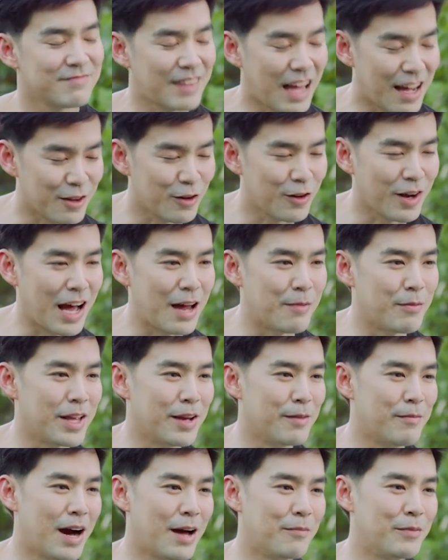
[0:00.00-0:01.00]
ถ้าต้องการพ
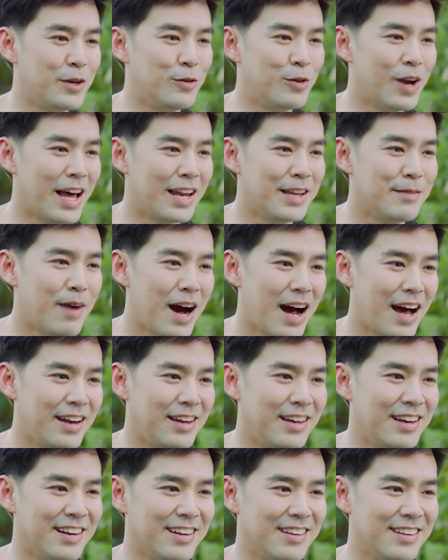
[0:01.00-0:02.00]
ยาบาลไปดูแลที่บ้าน
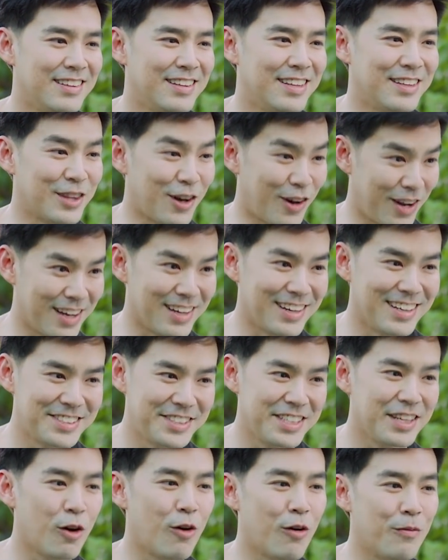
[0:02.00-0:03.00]
เนี่ยติดต่อทางเนอ
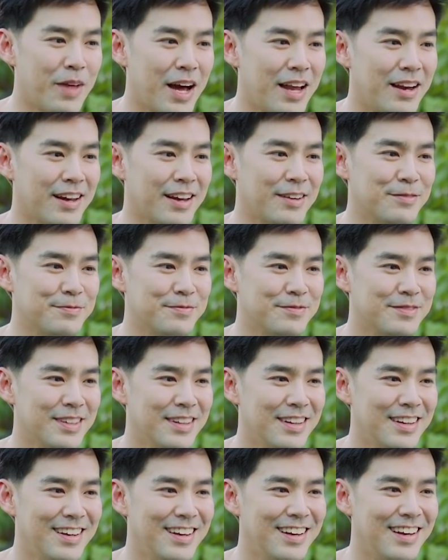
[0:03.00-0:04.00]
ร์ซิ่งโฮมได้นะครับ
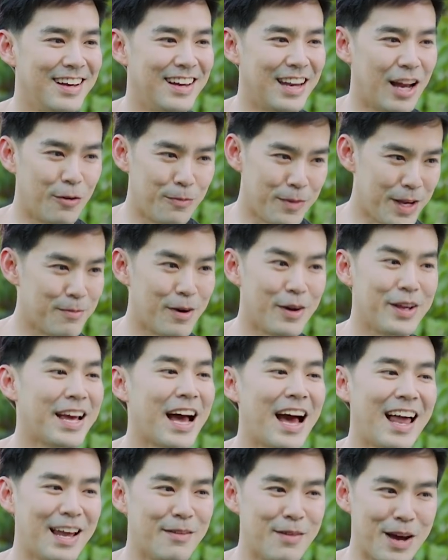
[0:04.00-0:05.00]
เรามีบริ
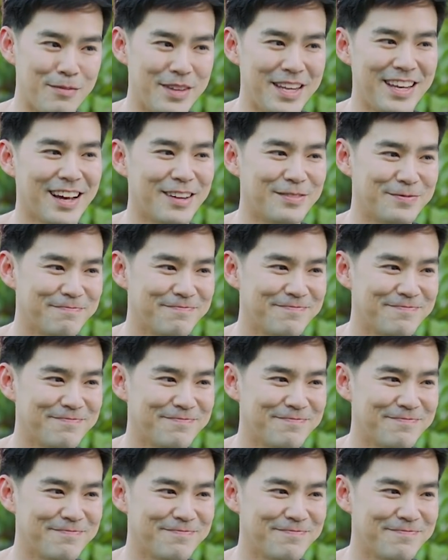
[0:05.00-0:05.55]
การอะไรแบบนี้ครับ